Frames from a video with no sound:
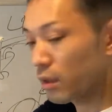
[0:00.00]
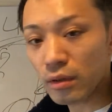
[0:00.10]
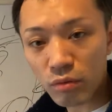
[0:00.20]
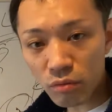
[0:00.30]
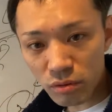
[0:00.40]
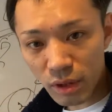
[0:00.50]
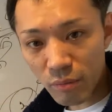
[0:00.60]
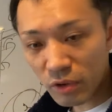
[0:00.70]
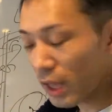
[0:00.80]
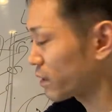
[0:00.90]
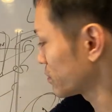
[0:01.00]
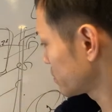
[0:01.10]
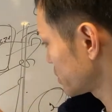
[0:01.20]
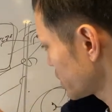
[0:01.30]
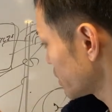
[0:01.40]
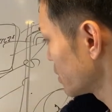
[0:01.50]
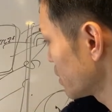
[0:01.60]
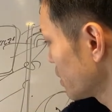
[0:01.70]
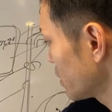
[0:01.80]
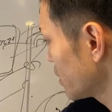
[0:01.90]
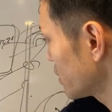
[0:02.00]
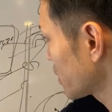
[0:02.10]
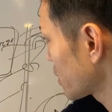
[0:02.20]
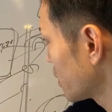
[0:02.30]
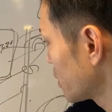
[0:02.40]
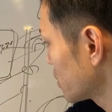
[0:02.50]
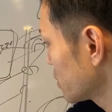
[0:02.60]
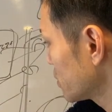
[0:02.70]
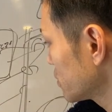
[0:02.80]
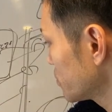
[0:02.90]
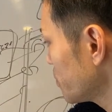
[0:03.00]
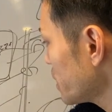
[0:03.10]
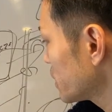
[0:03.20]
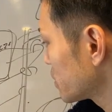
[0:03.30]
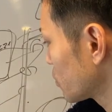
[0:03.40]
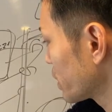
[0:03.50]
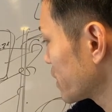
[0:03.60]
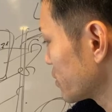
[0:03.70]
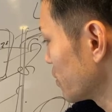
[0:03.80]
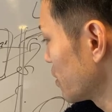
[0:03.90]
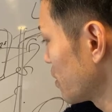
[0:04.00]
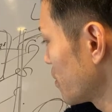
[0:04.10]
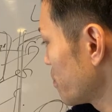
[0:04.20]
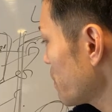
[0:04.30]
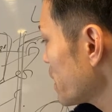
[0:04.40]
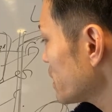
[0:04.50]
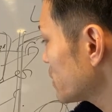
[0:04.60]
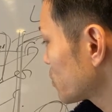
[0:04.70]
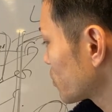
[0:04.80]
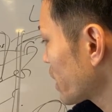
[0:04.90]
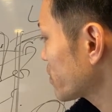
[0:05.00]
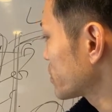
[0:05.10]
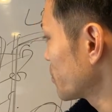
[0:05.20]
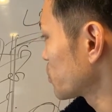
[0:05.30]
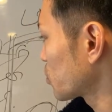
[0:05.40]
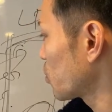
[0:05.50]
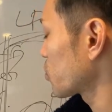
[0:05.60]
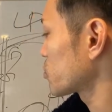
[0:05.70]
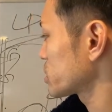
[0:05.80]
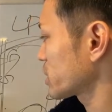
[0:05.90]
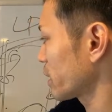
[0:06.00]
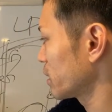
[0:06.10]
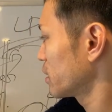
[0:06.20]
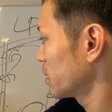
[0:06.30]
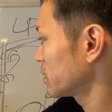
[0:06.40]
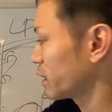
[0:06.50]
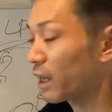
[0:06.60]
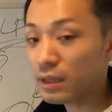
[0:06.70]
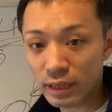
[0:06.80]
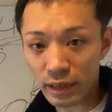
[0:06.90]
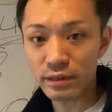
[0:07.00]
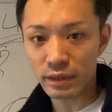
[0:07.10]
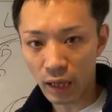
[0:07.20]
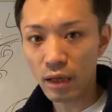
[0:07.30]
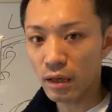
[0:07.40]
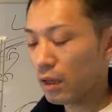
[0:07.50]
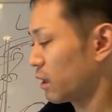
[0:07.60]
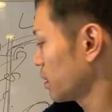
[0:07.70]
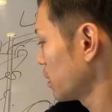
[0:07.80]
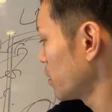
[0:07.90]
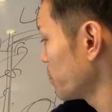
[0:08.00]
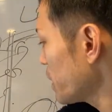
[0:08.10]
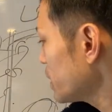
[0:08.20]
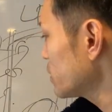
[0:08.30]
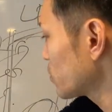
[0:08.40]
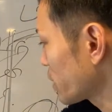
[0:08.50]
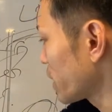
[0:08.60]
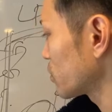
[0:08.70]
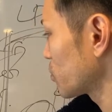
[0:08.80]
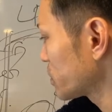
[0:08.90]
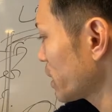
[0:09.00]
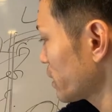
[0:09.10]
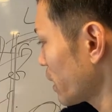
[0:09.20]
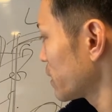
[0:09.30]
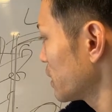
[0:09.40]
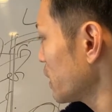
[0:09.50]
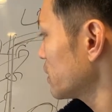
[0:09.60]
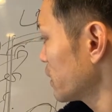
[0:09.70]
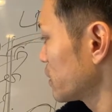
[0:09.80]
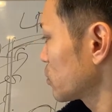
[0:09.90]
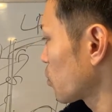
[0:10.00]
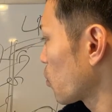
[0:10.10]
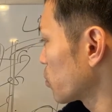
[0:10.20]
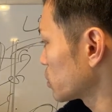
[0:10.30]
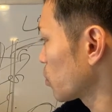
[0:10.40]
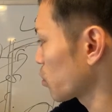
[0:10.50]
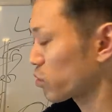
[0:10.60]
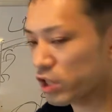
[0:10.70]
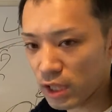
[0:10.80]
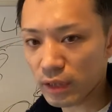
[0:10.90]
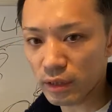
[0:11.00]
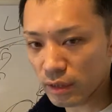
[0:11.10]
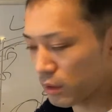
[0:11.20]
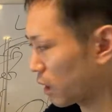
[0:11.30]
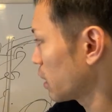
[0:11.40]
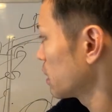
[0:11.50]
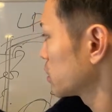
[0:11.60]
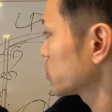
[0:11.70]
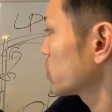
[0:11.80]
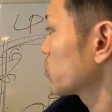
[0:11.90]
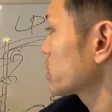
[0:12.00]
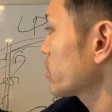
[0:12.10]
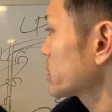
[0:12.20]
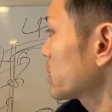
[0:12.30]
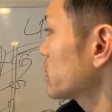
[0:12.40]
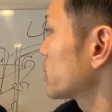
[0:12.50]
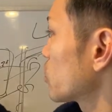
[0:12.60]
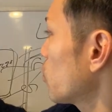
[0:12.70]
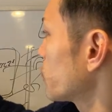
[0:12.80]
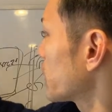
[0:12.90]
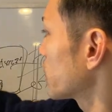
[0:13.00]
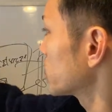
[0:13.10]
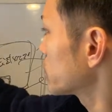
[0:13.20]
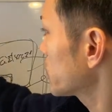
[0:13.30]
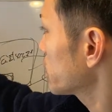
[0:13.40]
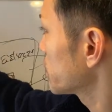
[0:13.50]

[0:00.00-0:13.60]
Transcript: 得点もないし、えー、なんかメリットないんですよメリットなくても登録したいなんでですかメリットない得点ないなんでとここに登録したいんですかそれ与沢さんに興味があるんですね